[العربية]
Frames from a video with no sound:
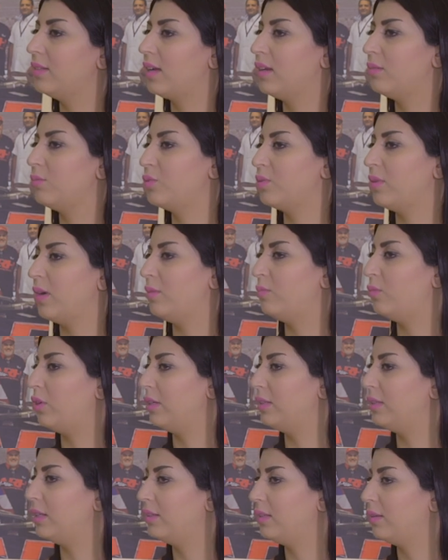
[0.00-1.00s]
نتكلم شوي عن
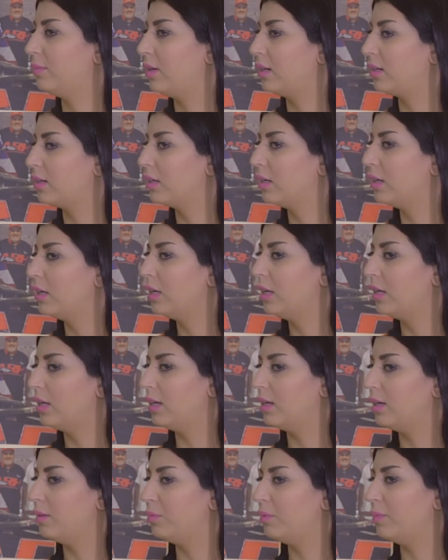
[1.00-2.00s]
المعدات تبعك
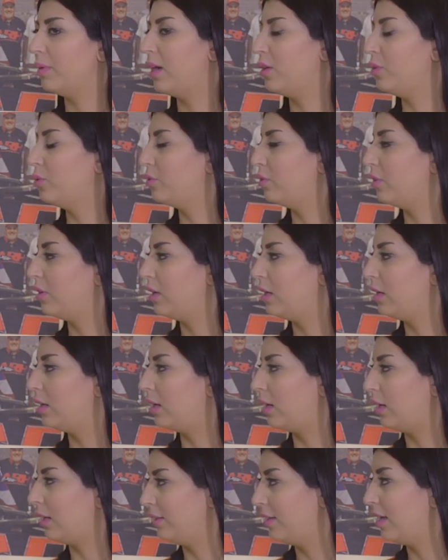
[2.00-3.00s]
آه بما انه
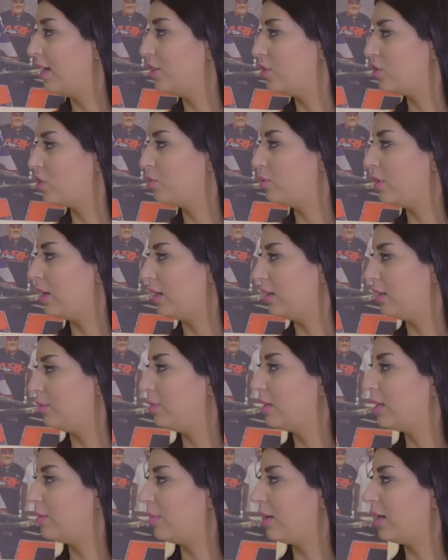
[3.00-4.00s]
آه عندها جوده يعني
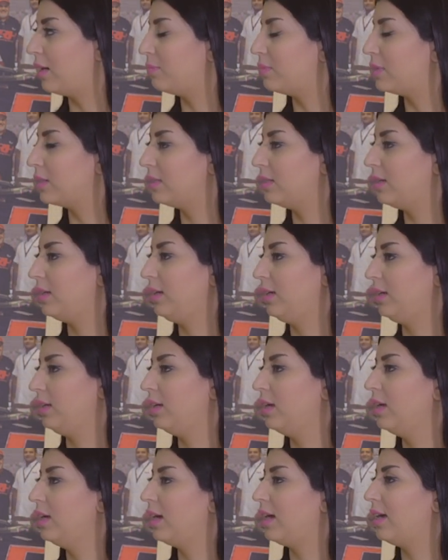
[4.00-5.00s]
مثل ما خبرتني نعم.
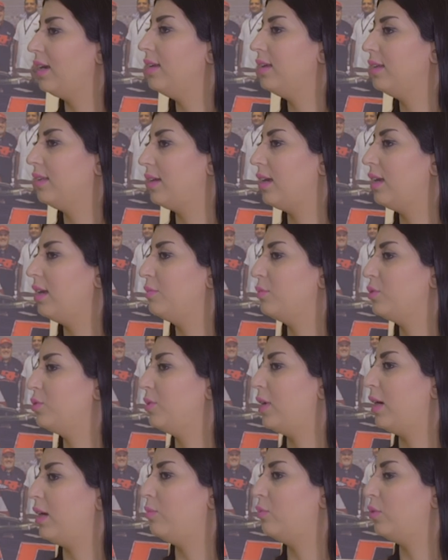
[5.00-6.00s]
الحين خلينا نتكلم
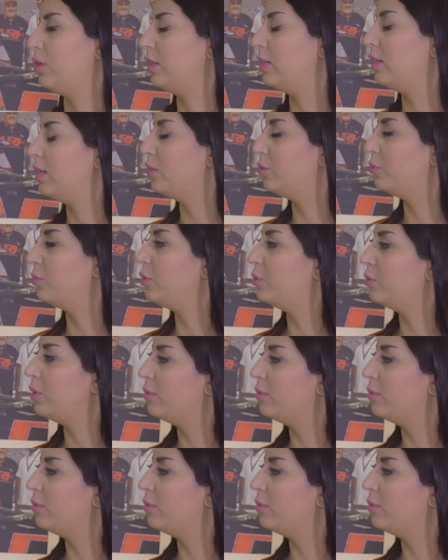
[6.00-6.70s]
شوي عن المعدات ومن